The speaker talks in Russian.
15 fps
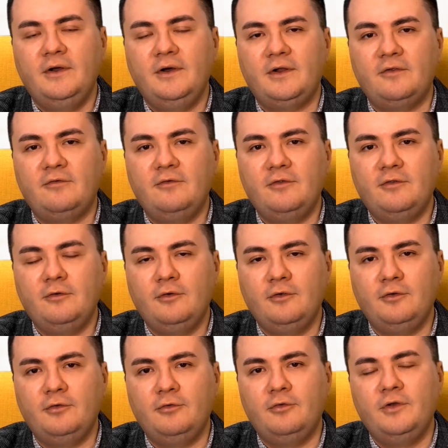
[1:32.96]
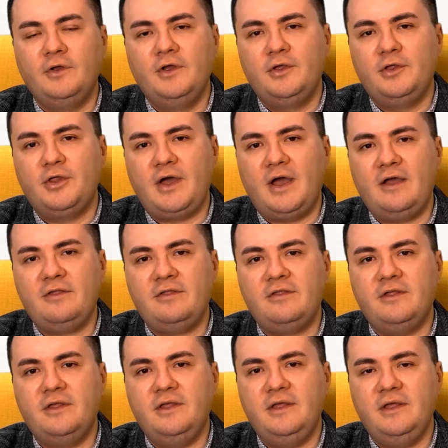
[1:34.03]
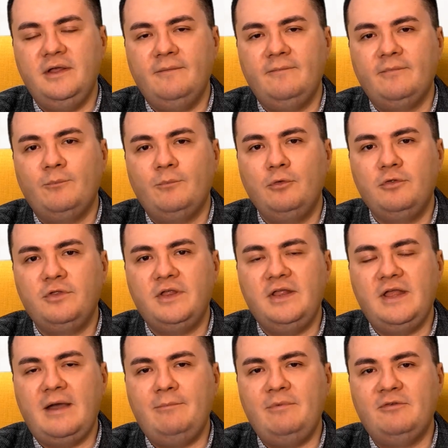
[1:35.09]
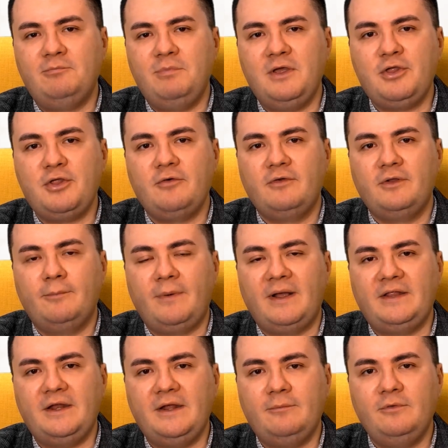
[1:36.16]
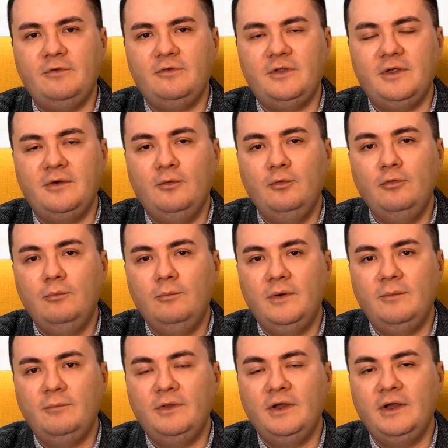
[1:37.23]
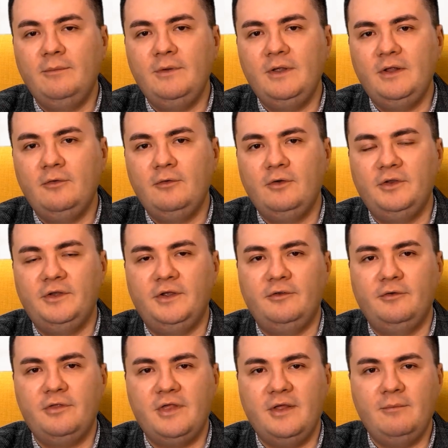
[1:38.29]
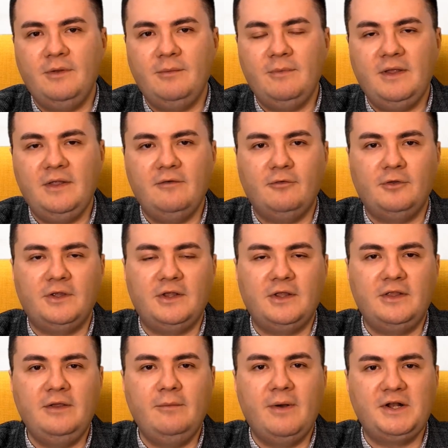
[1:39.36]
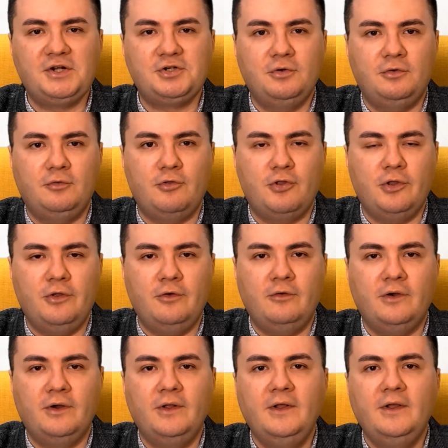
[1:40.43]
разветвленную часть и пусть и не обеспечивала потребности умы многомиллионные, но тем не менее вот этот небольшой ручеек